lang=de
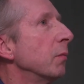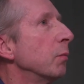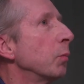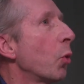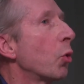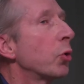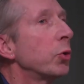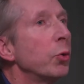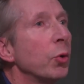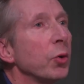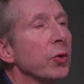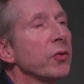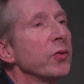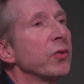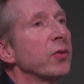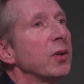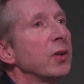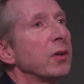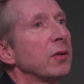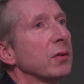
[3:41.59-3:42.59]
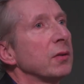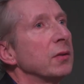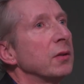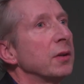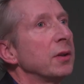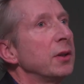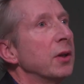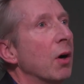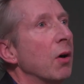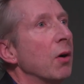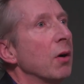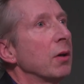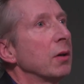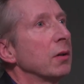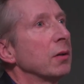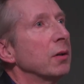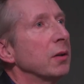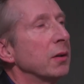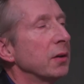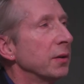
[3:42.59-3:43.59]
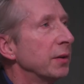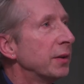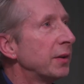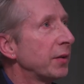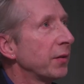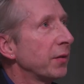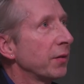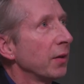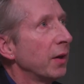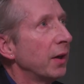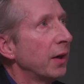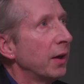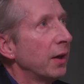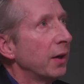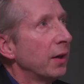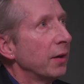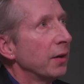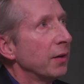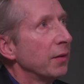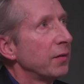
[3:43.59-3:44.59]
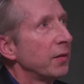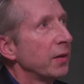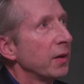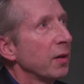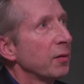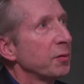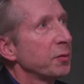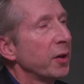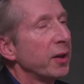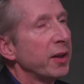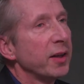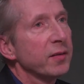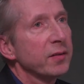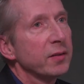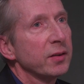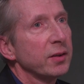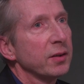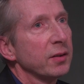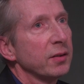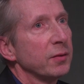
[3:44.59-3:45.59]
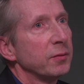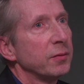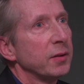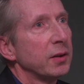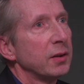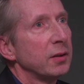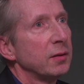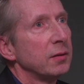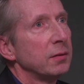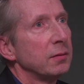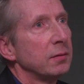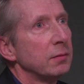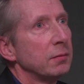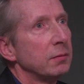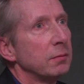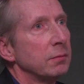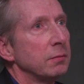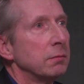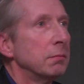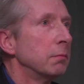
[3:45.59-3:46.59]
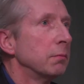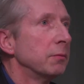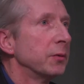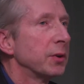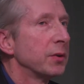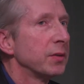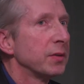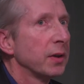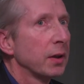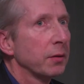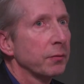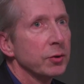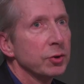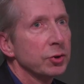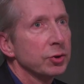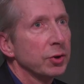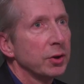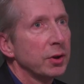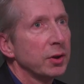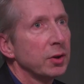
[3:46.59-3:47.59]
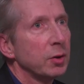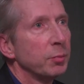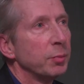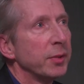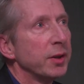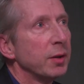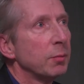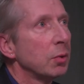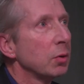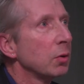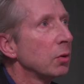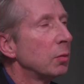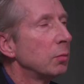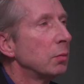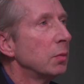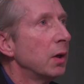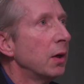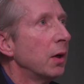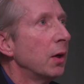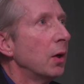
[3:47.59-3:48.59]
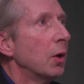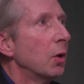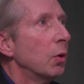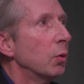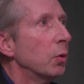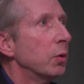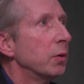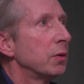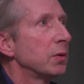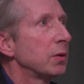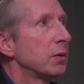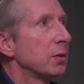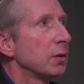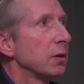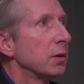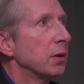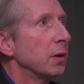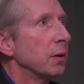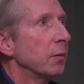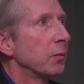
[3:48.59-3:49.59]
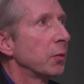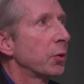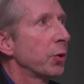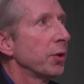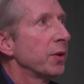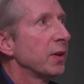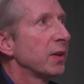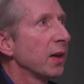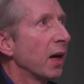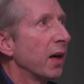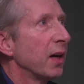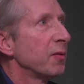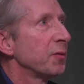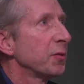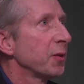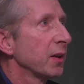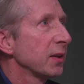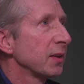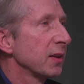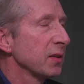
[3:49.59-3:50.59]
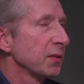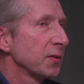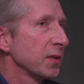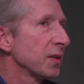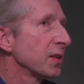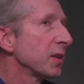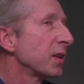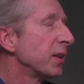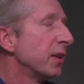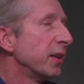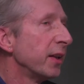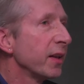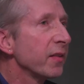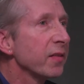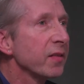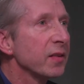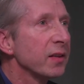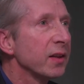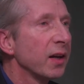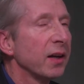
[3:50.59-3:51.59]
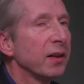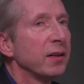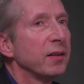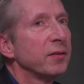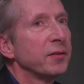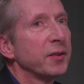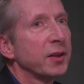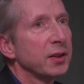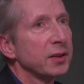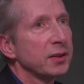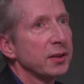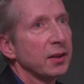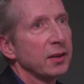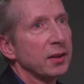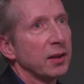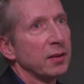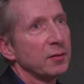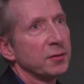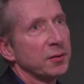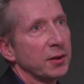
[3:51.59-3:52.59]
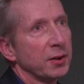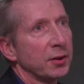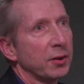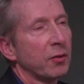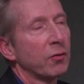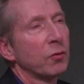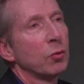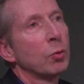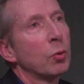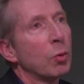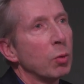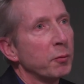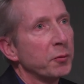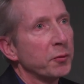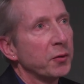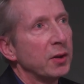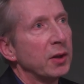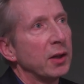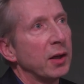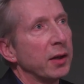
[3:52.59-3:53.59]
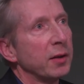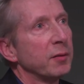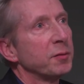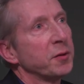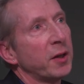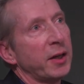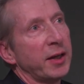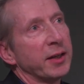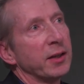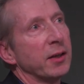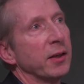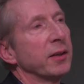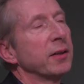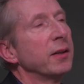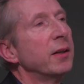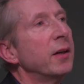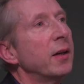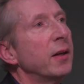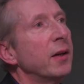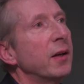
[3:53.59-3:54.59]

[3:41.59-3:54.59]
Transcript: Prognosen sind äh, hier auch äh, nicht sehr verlässlich, weil, wie gesagt, wir steuern im Nebel rum und ähm, können nicht einfach das, was sich in den letzten Jahren entwickelt hat, einfach in die Zukunft hinein verlängern.